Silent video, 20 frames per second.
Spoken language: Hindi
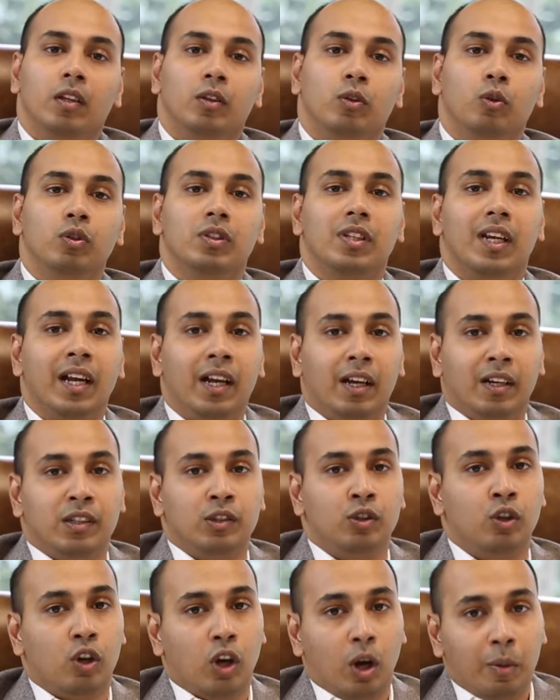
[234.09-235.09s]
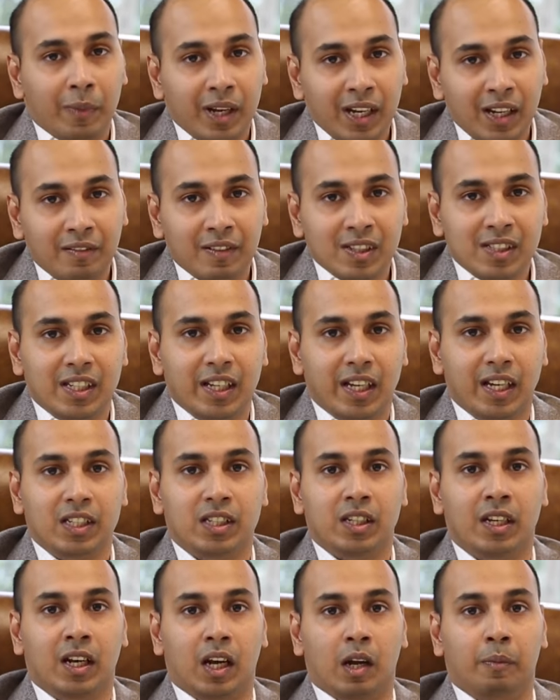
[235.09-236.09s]
दूसरा जो कॉमन
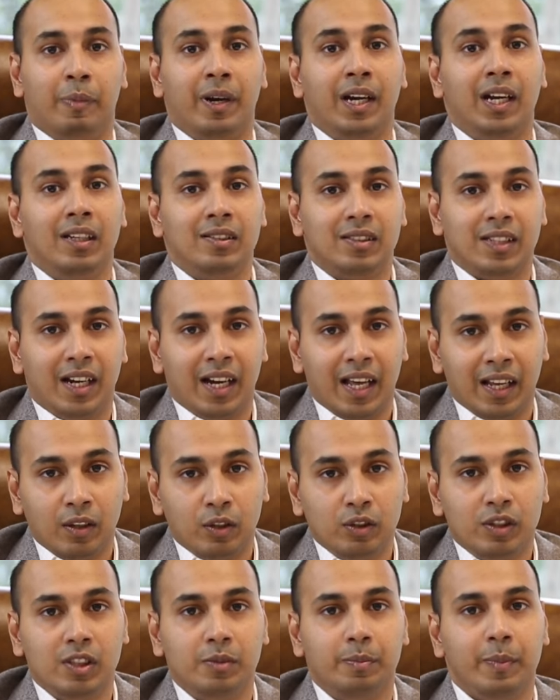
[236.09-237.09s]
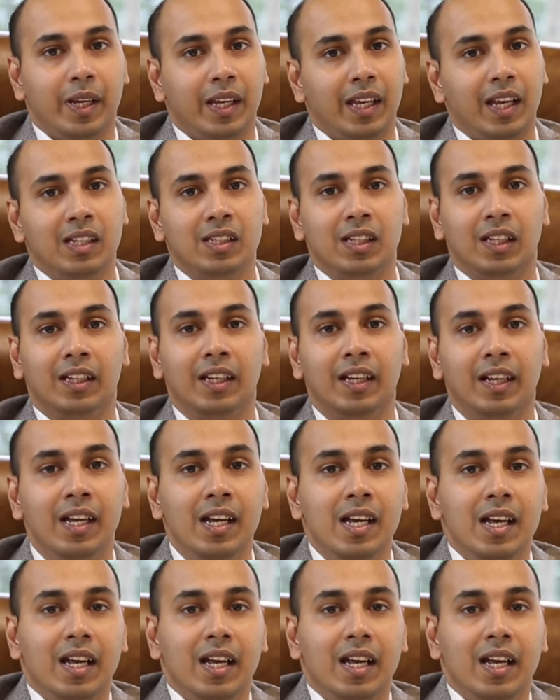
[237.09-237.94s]
इन्वेस्टिगेशन अपेंडिक्स के डायग्नोसिस में किया जाता है